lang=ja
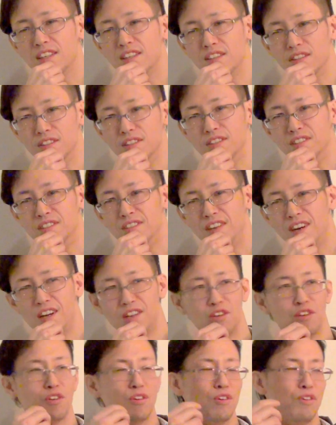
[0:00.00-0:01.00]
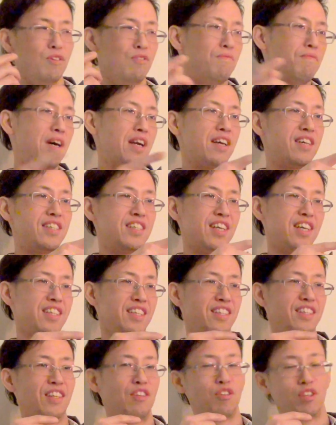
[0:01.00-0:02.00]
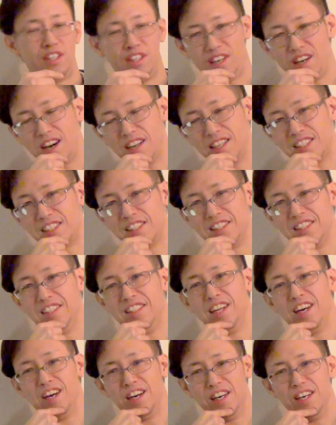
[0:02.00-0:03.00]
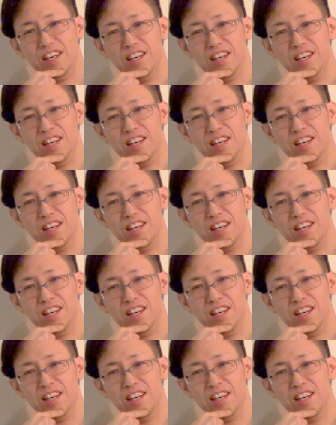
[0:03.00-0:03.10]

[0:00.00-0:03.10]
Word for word: うん、あのマレーシアに行った時に話聞いた